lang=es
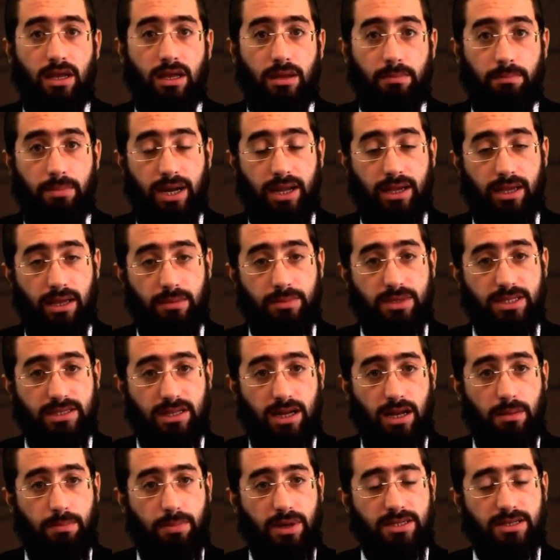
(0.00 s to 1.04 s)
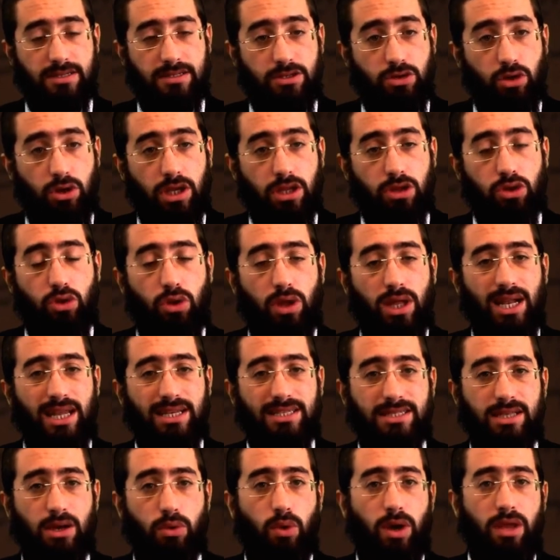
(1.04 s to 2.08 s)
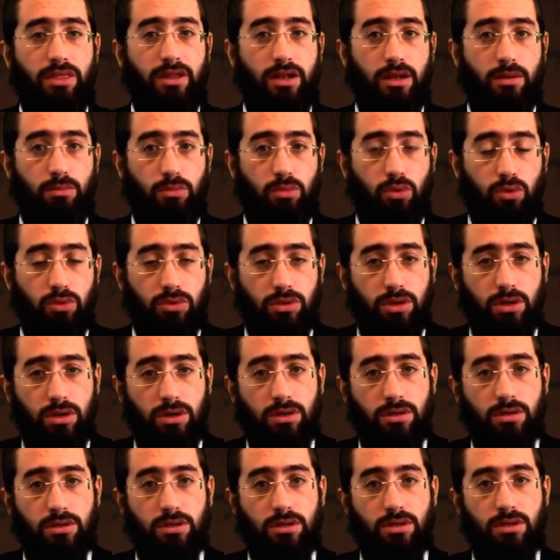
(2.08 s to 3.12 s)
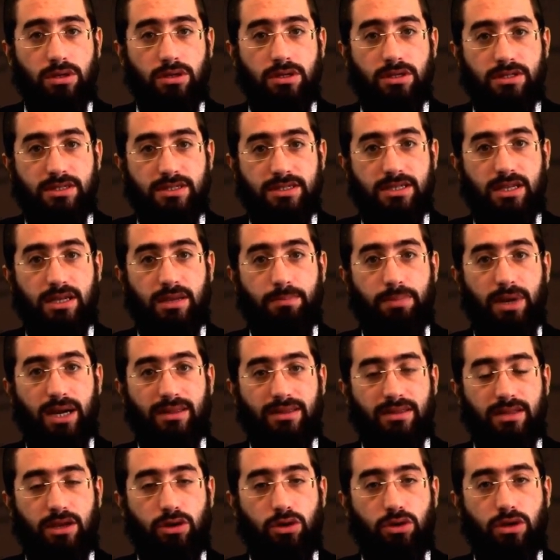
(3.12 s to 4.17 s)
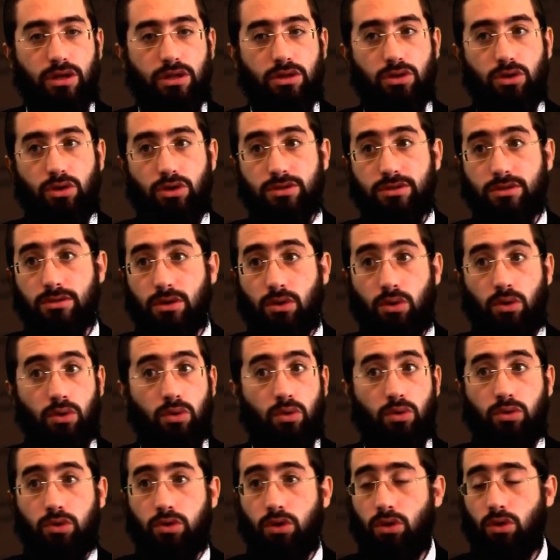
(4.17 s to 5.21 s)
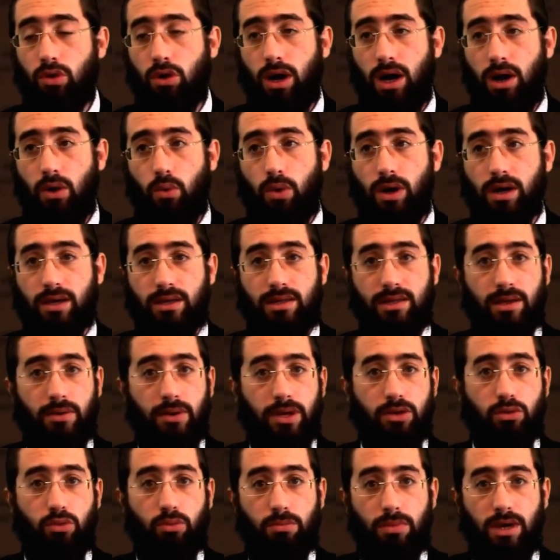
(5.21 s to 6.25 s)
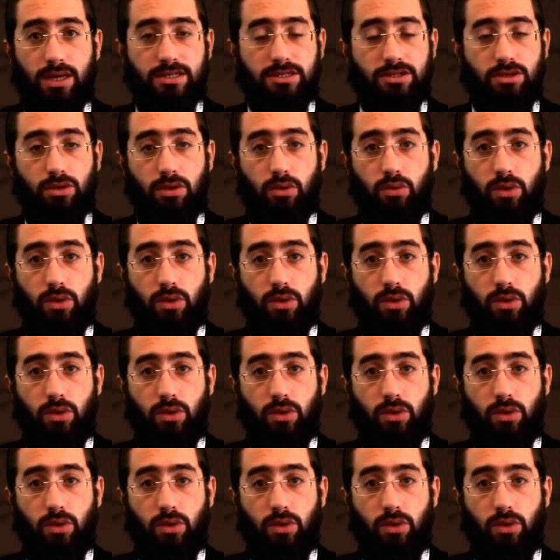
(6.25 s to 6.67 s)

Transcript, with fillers: para que Amisrael el pase, sino que todas las aguas del mundo se partieron en dos. Todo agua que estaba en un vaso en